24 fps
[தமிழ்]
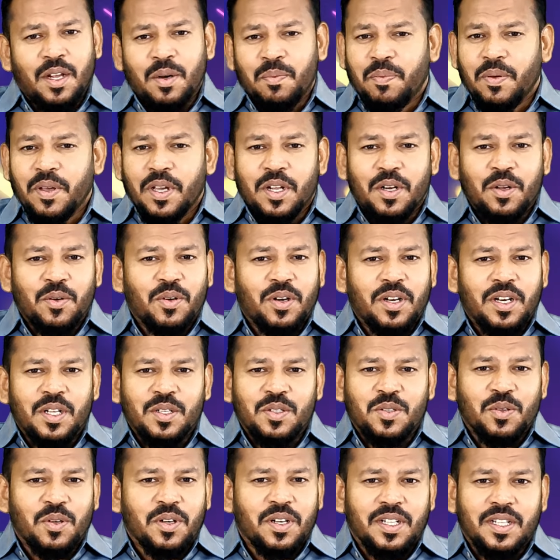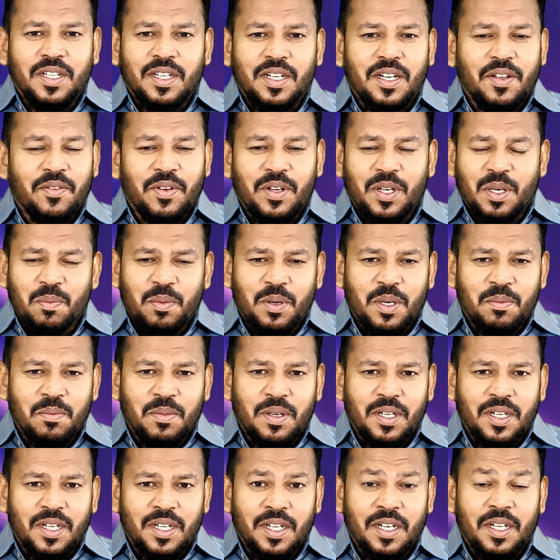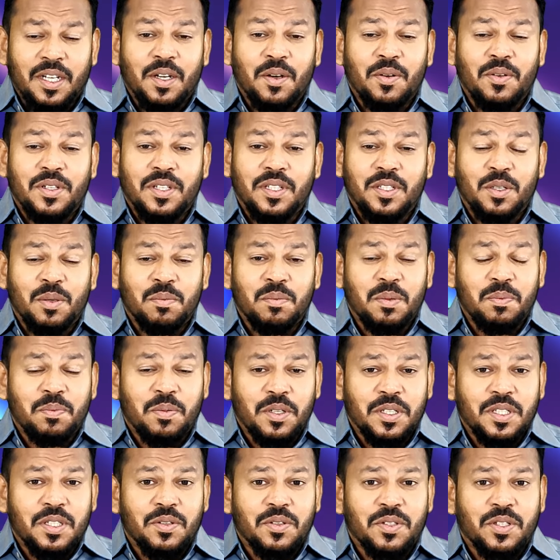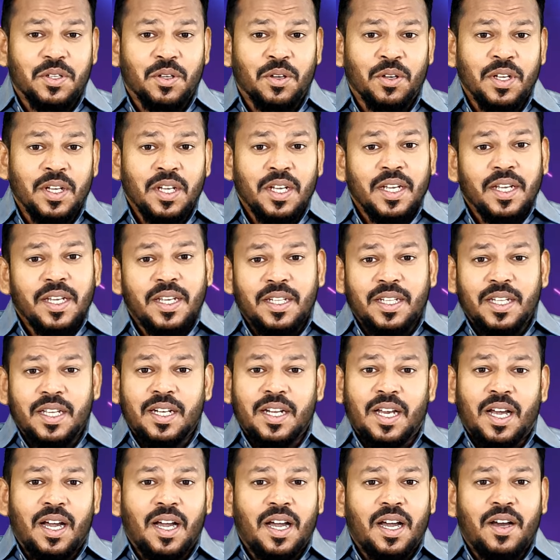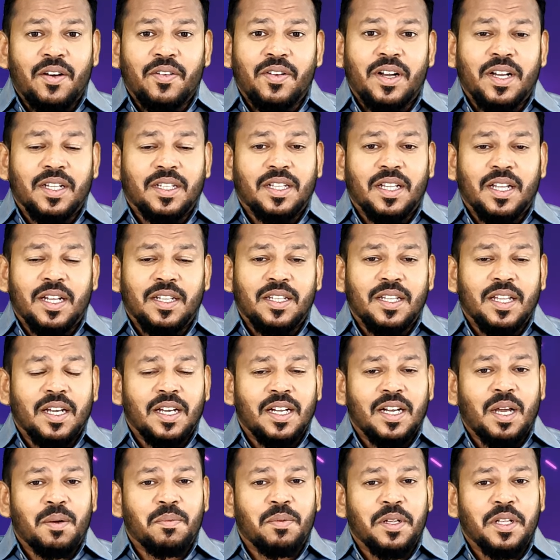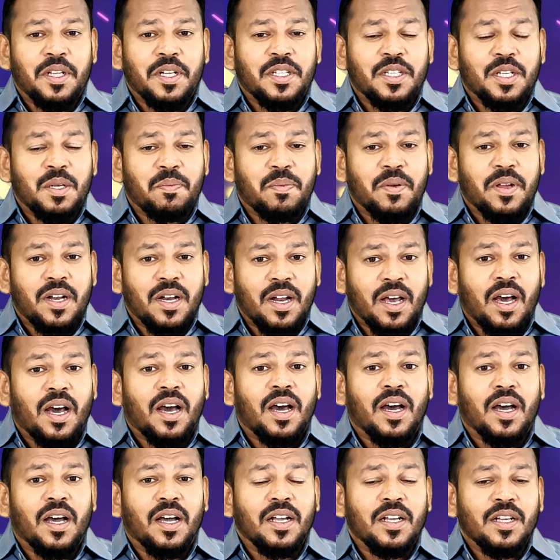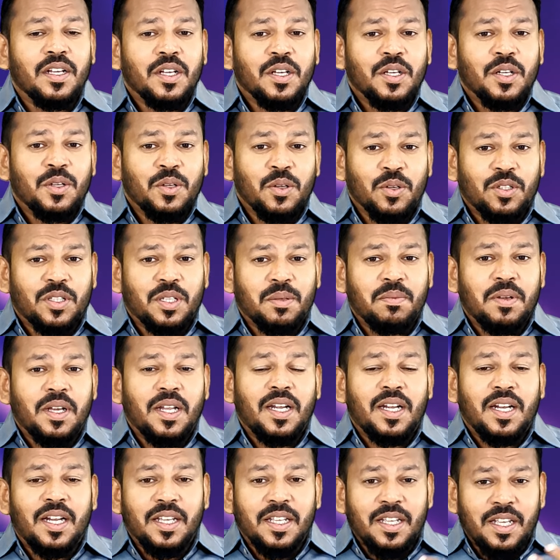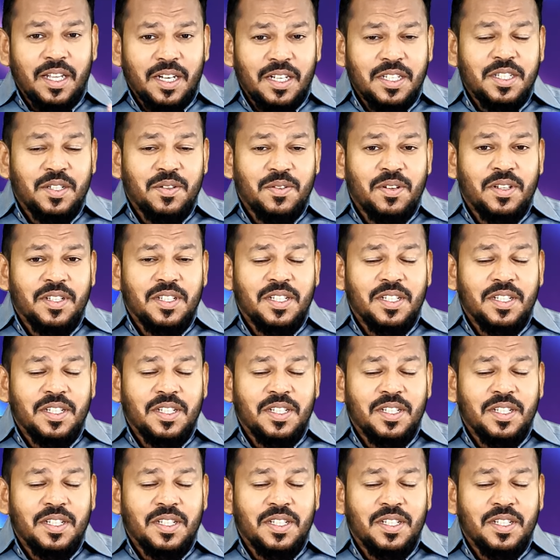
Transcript: நான் பேரை கூட நான் சொல்றதுக்கு நான் வெக்கப்பட மாட்டேன் எனக்கு அவர்கிட்ட ரொம்ப பிடிச்ச விஷயம் இதே நான் அவரிடத்துல இருந்தா நான் அப்படி இருந்திருப்பேனா இன்னொருத்தர் மேல நான் எரிஞ்சு